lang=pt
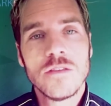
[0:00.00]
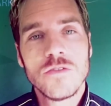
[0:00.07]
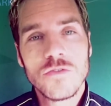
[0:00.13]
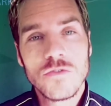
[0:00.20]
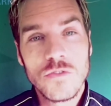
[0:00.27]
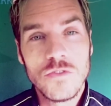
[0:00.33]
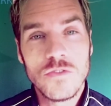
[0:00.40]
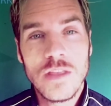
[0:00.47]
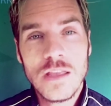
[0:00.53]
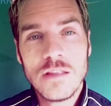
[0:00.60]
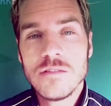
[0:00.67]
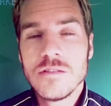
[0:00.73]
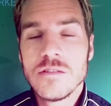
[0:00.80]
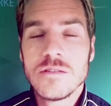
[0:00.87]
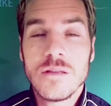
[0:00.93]
os
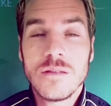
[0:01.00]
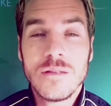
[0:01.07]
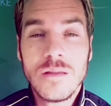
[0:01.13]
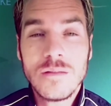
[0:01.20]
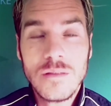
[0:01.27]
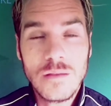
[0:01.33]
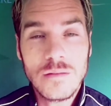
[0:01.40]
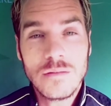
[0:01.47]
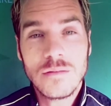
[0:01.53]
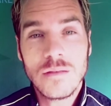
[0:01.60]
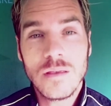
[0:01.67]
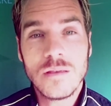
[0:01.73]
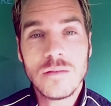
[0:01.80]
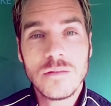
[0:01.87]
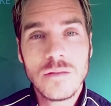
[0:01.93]

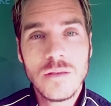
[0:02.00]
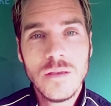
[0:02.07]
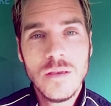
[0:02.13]
276